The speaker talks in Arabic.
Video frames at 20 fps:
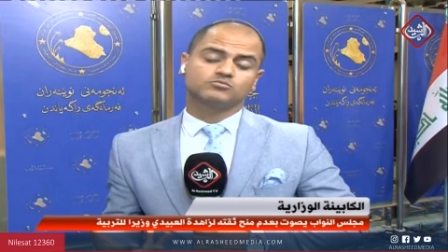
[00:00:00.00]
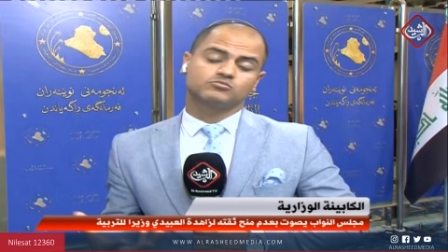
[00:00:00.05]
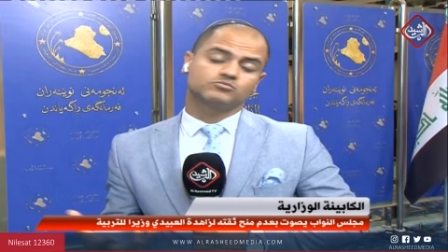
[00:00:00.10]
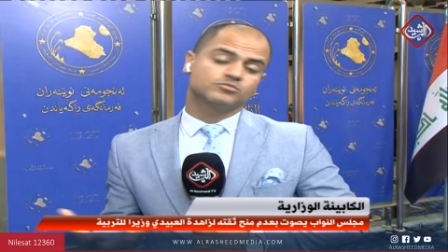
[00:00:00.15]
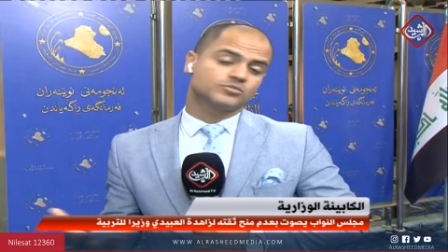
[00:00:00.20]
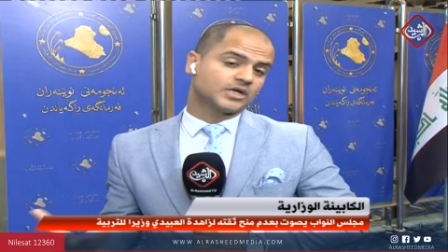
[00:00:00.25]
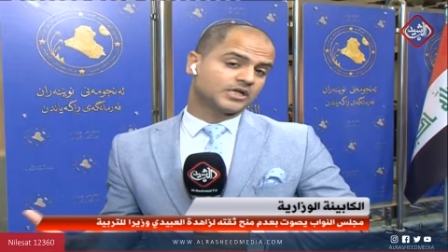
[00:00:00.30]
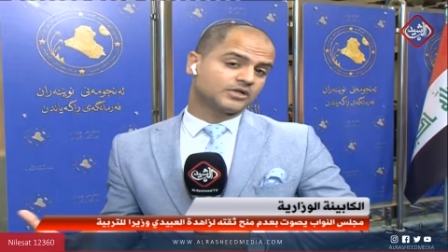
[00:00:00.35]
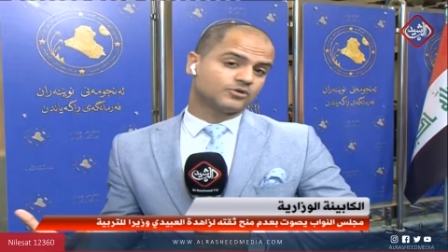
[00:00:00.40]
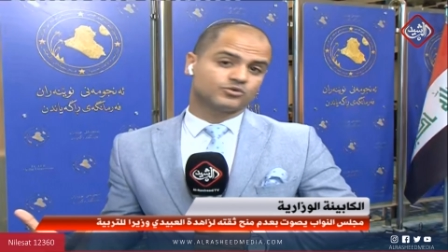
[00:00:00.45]

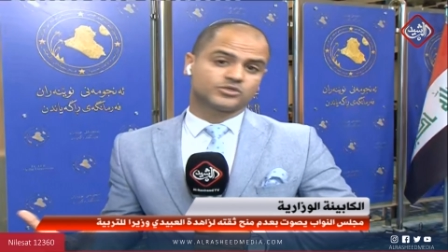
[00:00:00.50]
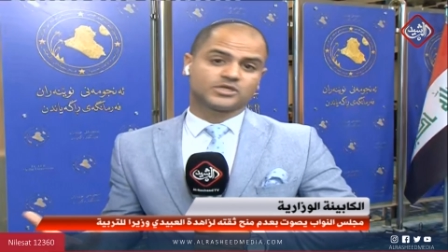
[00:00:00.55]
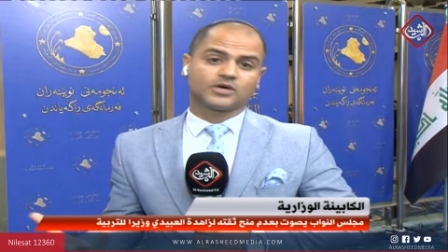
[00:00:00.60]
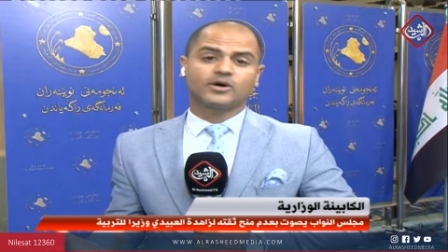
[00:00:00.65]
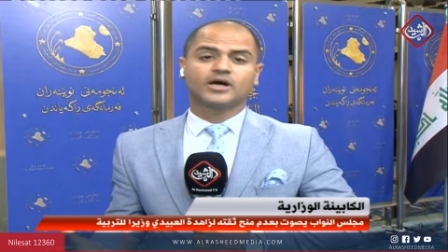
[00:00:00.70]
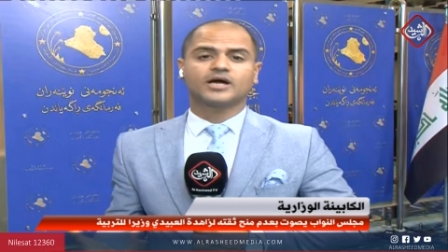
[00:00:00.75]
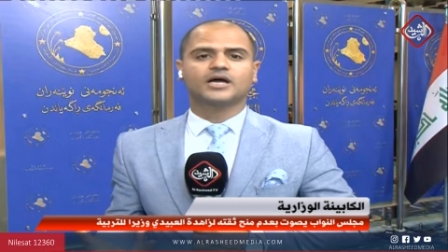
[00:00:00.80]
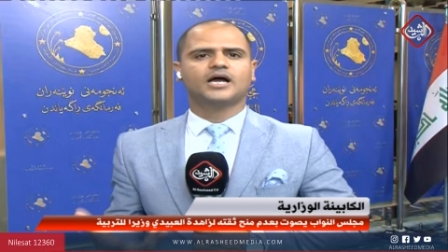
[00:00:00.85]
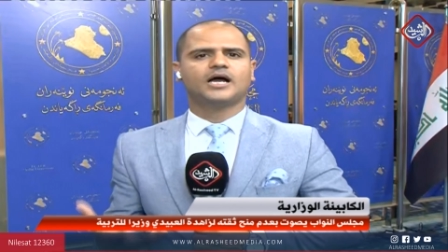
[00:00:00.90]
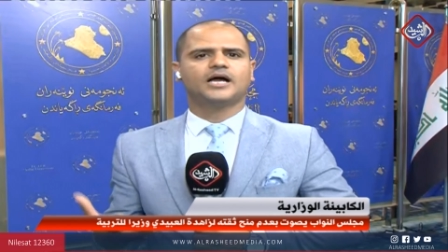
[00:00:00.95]
يعني
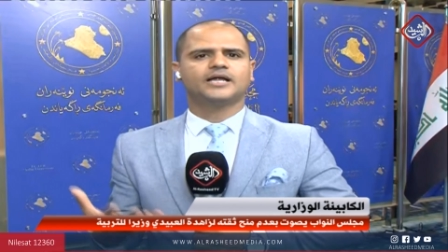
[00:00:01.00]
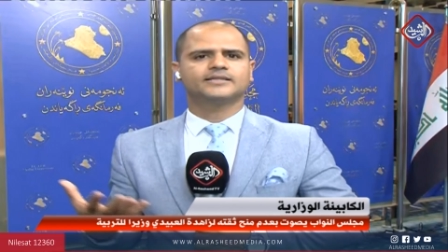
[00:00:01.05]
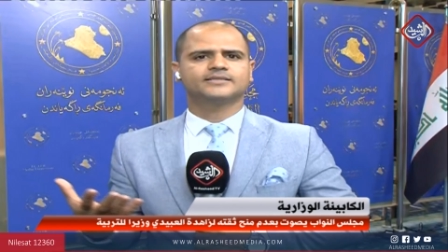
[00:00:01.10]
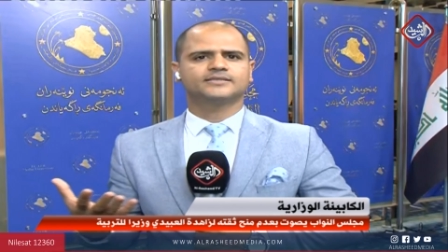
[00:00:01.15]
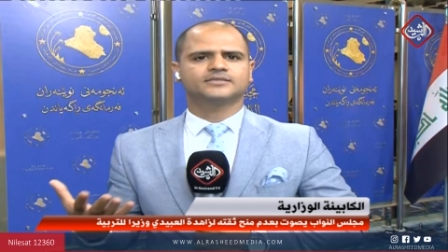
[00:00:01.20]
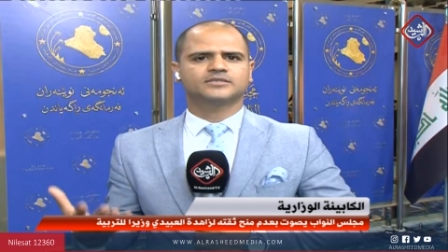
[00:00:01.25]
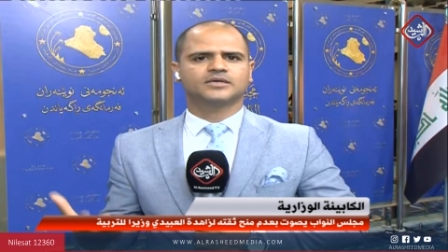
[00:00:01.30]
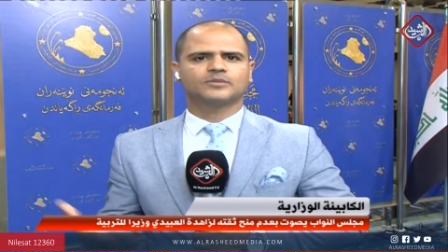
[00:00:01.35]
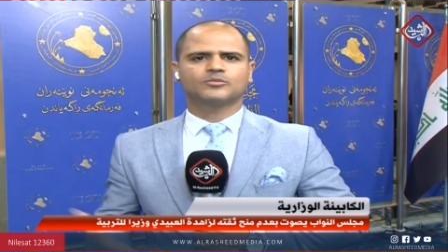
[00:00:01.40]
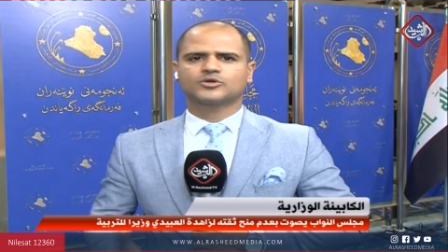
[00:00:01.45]
يتوقع أن
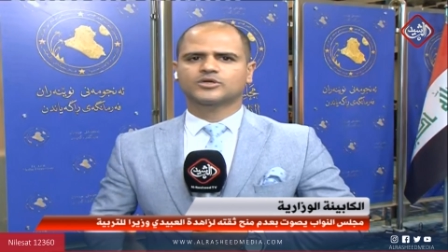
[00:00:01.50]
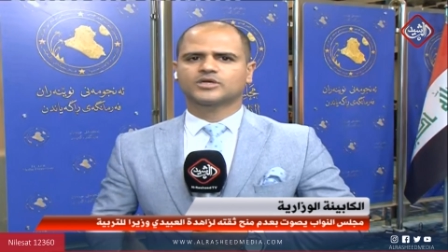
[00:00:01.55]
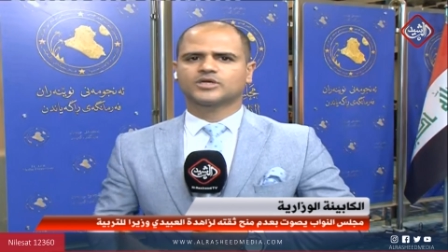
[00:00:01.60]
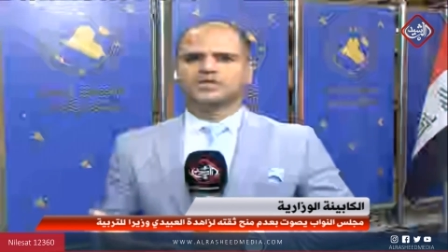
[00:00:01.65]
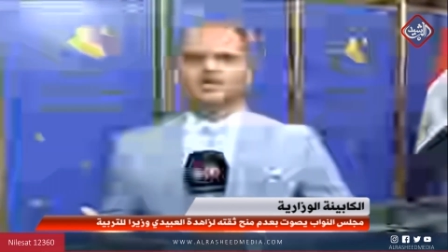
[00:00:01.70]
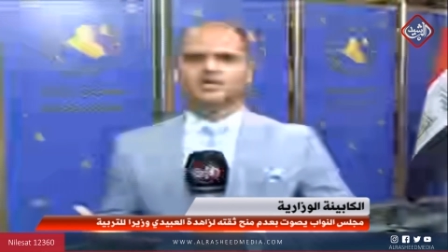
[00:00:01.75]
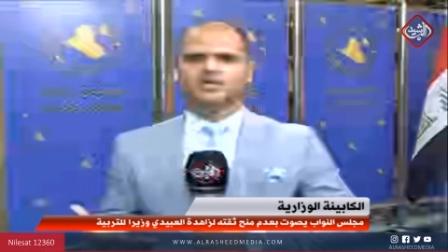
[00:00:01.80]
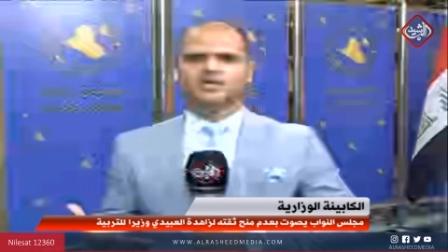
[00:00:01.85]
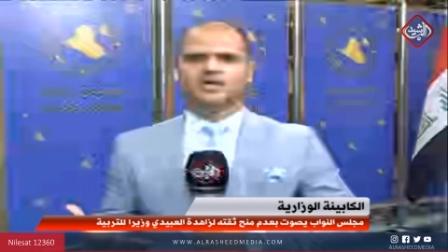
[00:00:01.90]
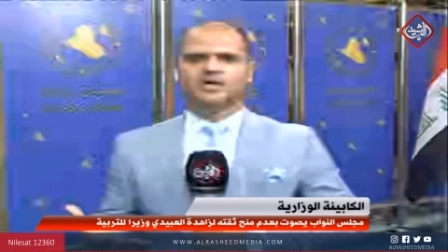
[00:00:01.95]
تمر
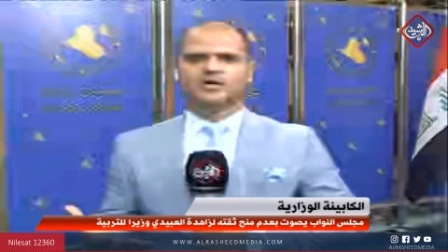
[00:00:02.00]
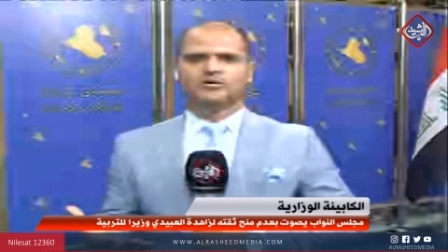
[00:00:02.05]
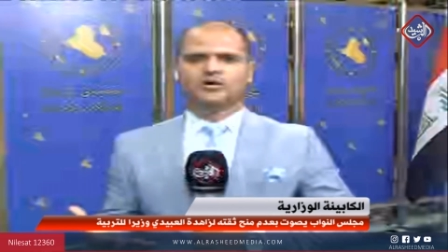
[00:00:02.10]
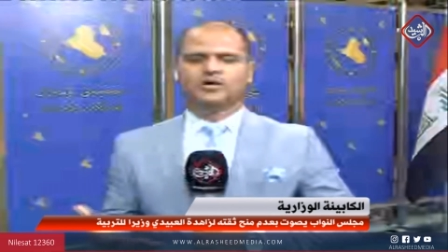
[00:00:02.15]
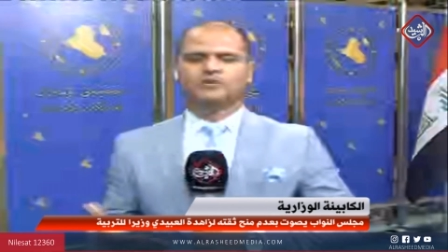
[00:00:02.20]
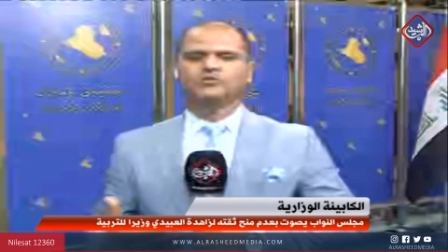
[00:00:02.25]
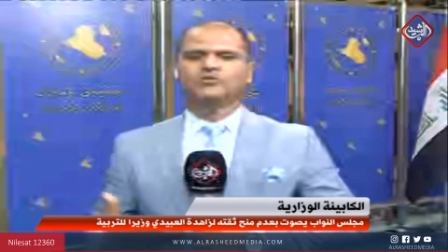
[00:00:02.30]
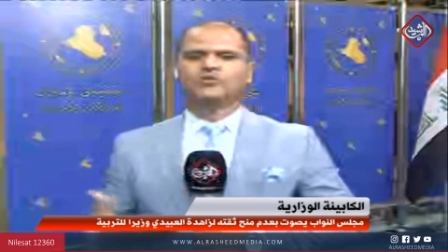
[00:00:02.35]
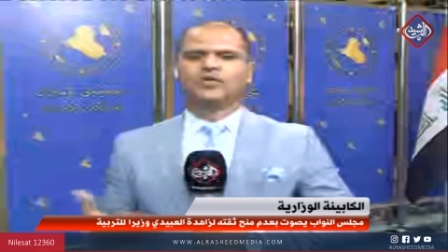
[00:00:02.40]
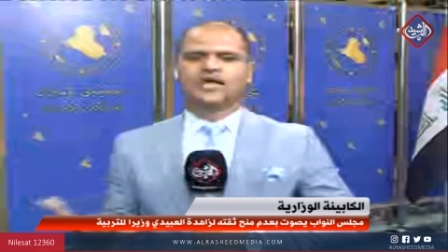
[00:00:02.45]
أو
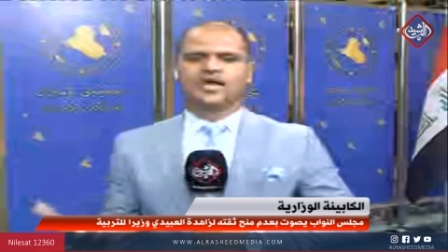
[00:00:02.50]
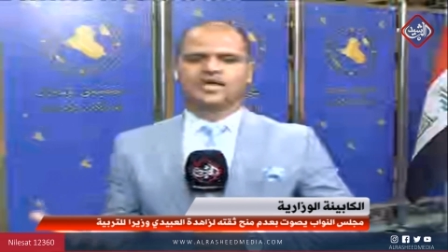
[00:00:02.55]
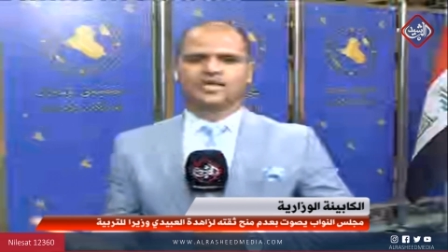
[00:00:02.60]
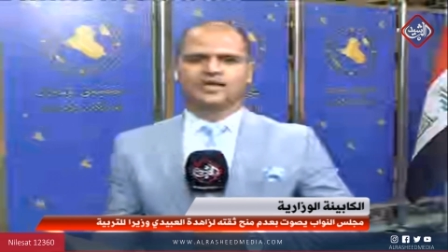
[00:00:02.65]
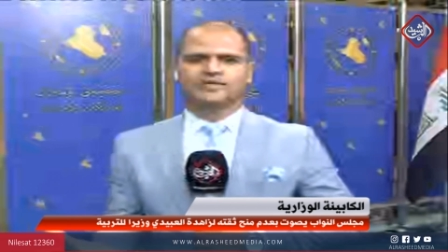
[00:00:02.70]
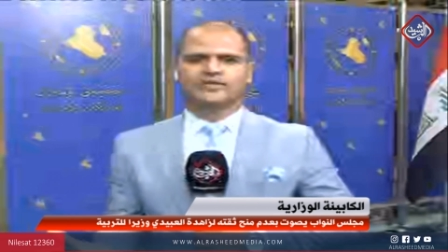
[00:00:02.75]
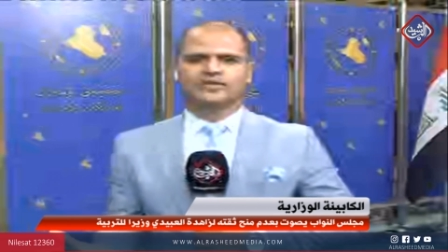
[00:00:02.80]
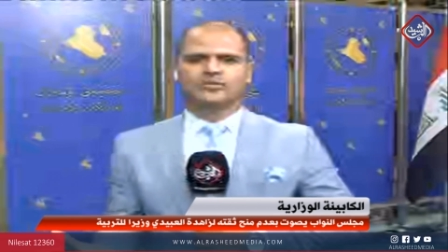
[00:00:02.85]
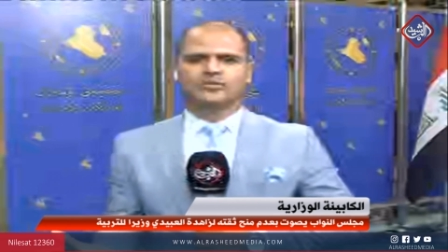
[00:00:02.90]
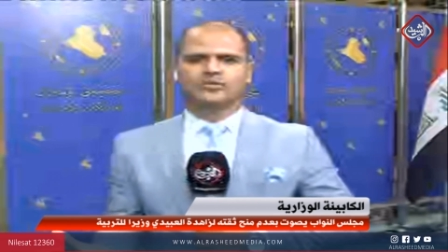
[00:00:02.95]
أو يرحل
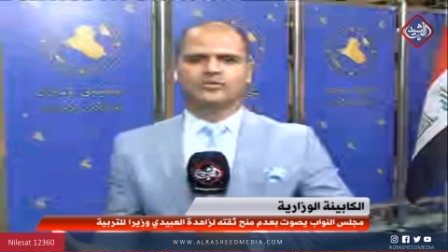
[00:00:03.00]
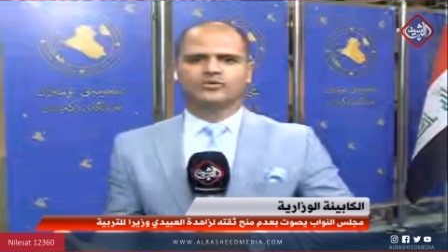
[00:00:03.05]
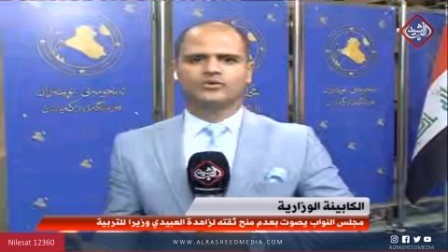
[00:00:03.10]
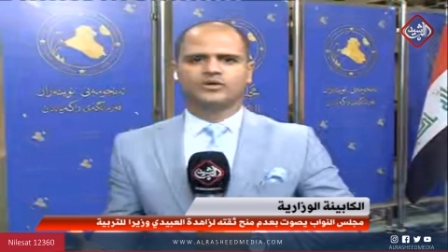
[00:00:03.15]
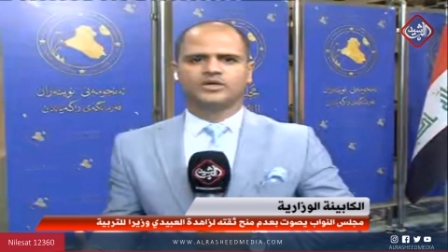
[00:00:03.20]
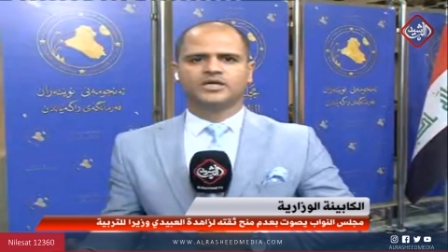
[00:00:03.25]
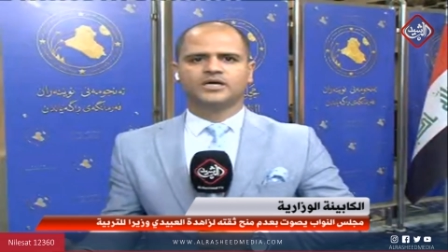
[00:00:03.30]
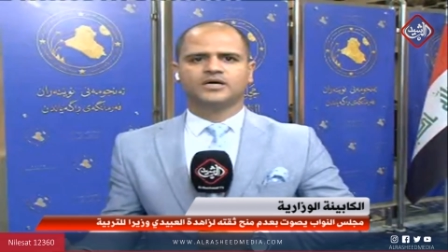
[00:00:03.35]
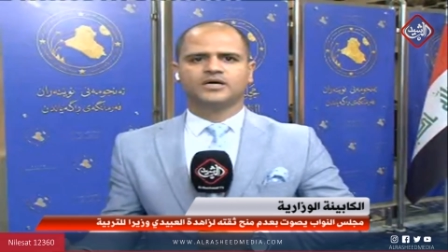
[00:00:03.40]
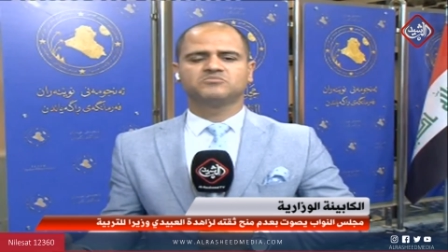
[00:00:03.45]
هذا الموضوع
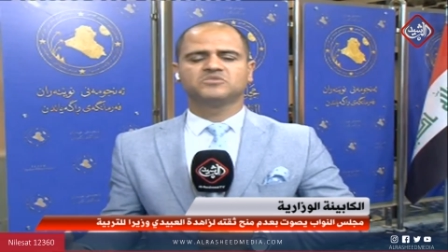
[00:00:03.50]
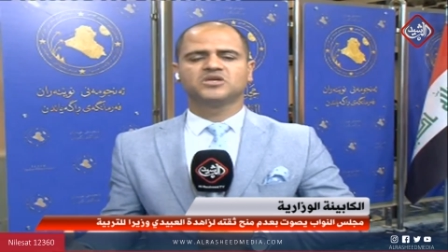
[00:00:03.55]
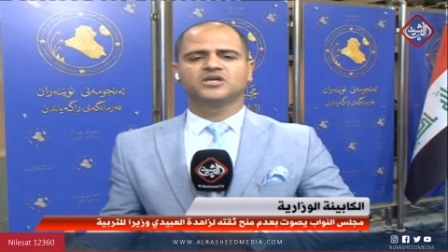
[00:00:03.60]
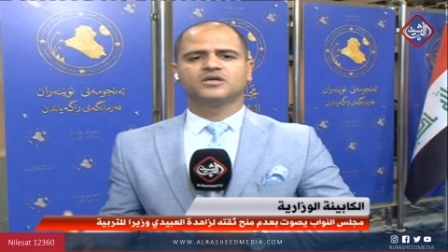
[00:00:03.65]
إلى